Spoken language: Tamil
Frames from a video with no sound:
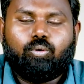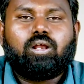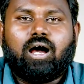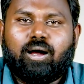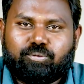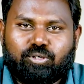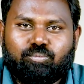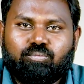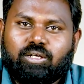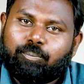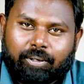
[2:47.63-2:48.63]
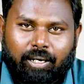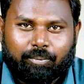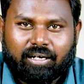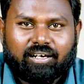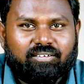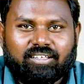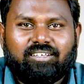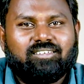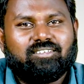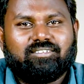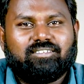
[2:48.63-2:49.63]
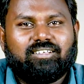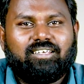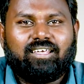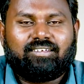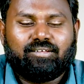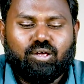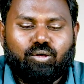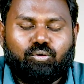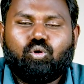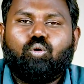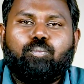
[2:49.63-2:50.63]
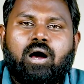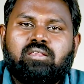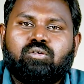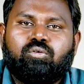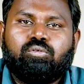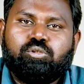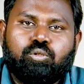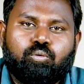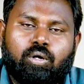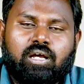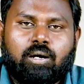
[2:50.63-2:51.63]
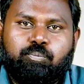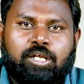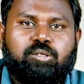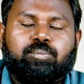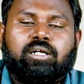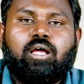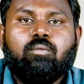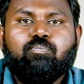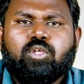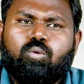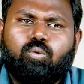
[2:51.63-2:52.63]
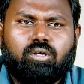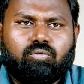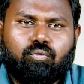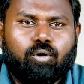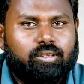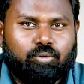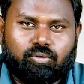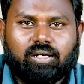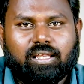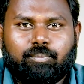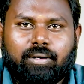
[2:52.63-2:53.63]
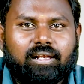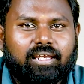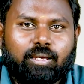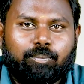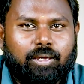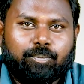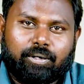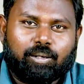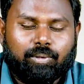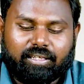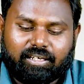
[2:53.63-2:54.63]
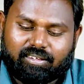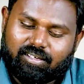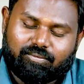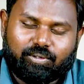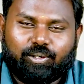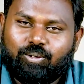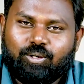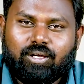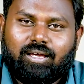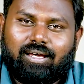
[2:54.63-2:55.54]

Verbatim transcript: ஒரு ஆப்ஷனும் இப்போ நம்மக்கிட்ட வந்துருச்சு எஸ் ஸோ மாதம் வந்து உங்களுக்கு அப்ராக்சிமேட்டாக ஒரு ஃபோர் தௌசண்ட் அந்த மாதிரி நீங்கள் பே பண்ணுற மாதிரி தான் வரும்